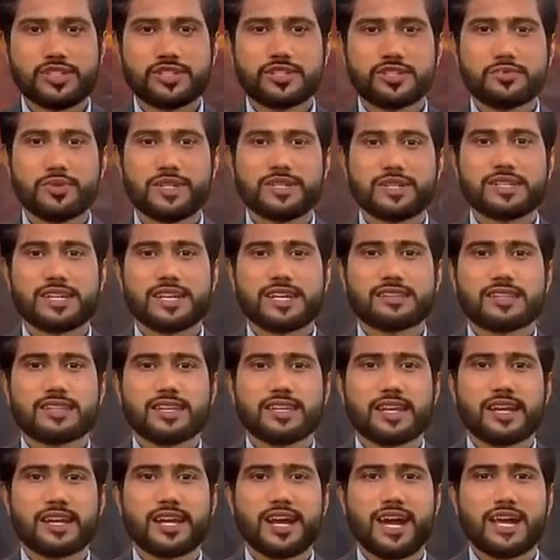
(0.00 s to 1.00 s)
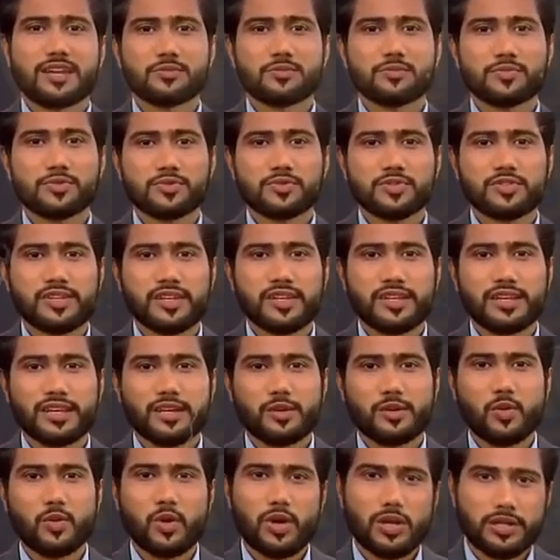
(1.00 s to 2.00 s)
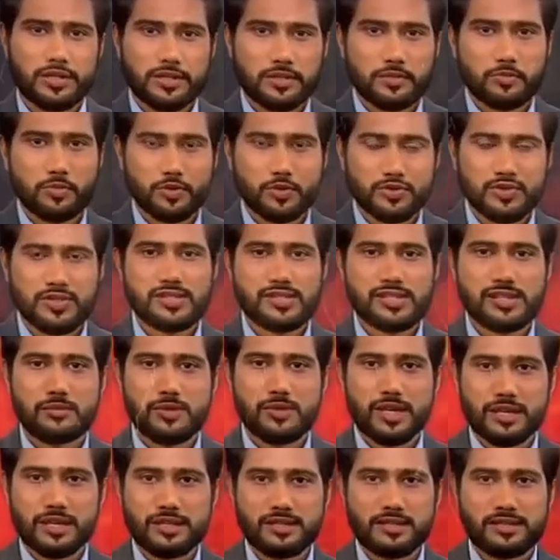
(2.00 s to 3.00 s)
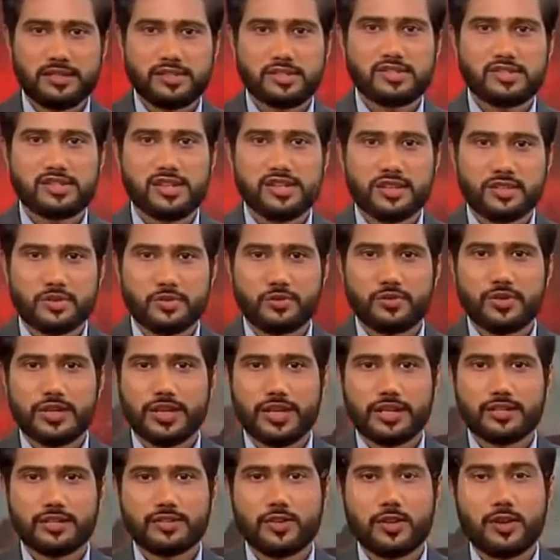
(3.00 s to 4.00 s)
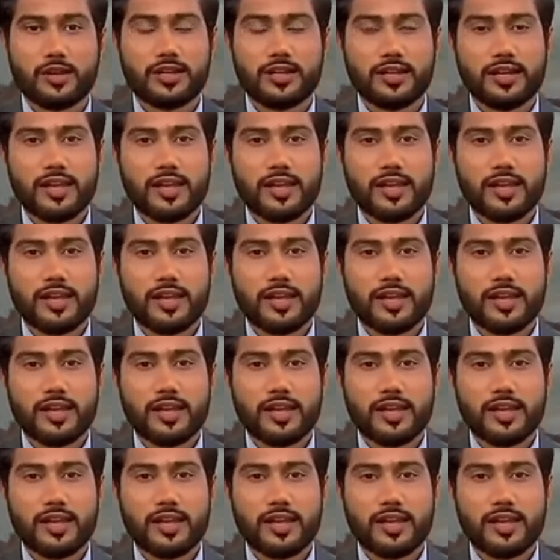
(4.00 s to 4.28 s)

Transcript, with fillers: টি টোয়েন্টি খেলতে কানপুর থেকে গোয়ালিয়র পৌঁছেছে বাংলাদেশ জাতীয় ক্রিকেট দল